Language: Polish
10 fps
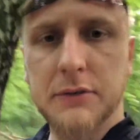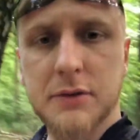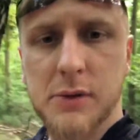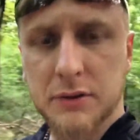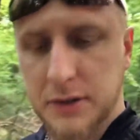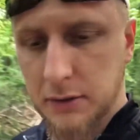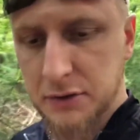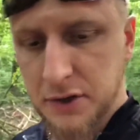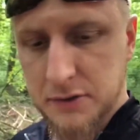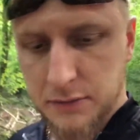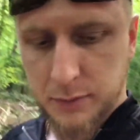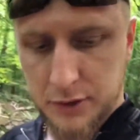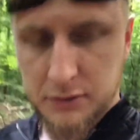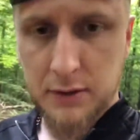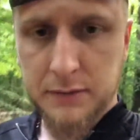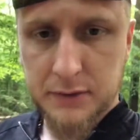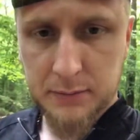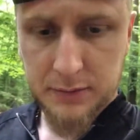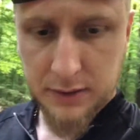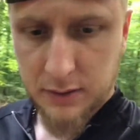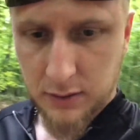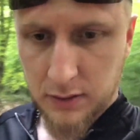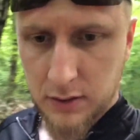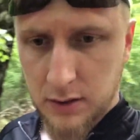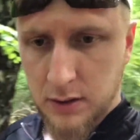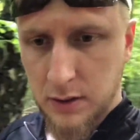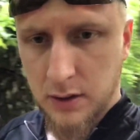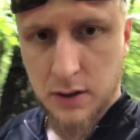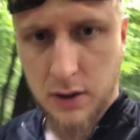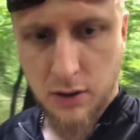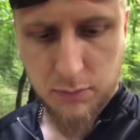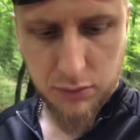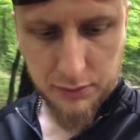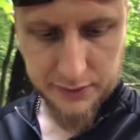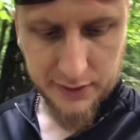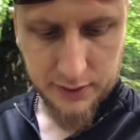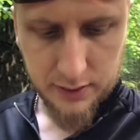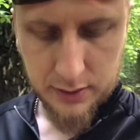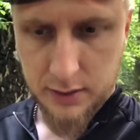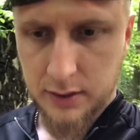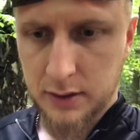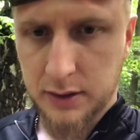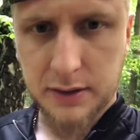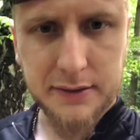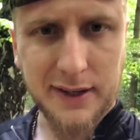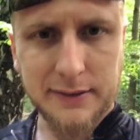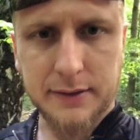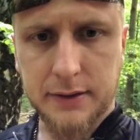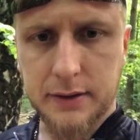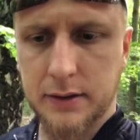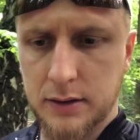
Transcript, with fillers: I w sumie od tego czasu wymieniłem w nim tylko opony i dętki.